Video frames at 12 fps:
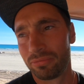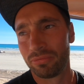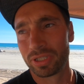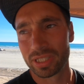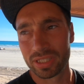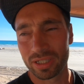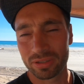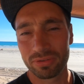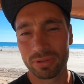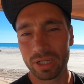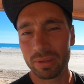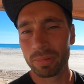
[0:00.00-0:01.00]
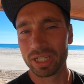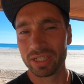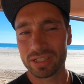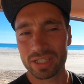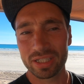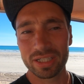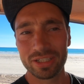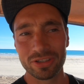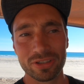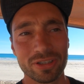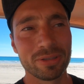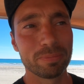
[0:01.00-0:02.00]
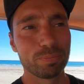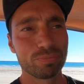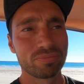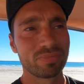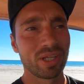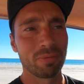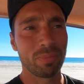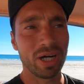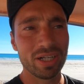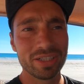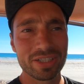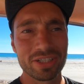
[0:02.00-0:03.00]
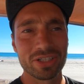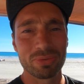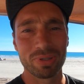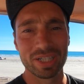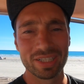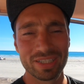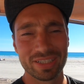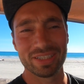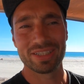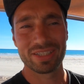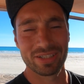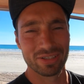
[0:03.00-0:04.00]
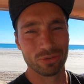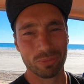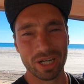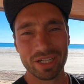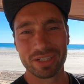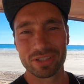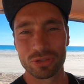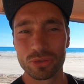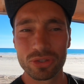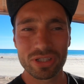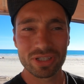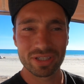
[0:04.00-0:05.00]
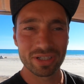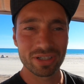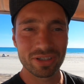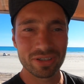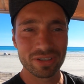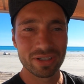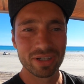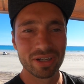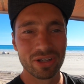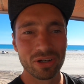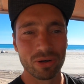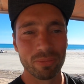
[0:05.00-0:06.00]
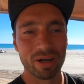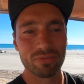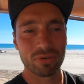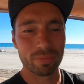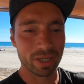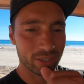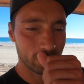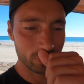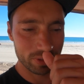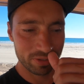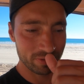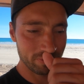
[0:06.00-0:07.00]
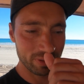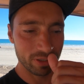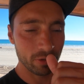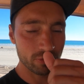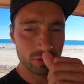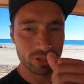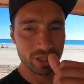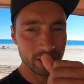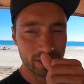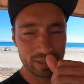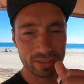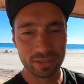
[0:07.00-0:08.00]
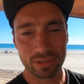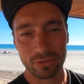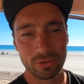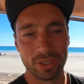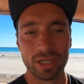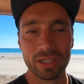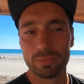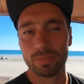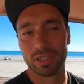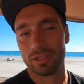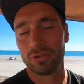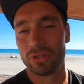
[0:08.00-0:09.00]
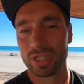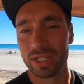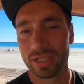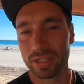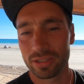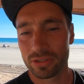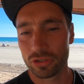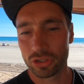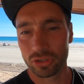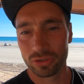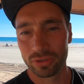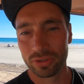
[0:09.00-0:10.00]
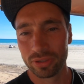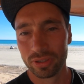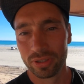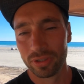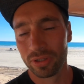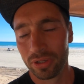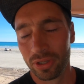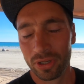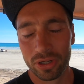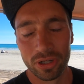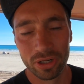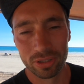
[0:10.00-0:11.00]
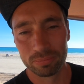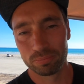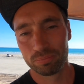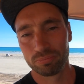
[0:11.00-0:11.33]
wie gesagt, wenn ihr einmal hier seid, ähm, Bali ist nicht weit, ist dann um einiges günstiger, um einfach mal kurz wieder aufzutanken oder halt mal Neuseeland anzuschauen. Ja.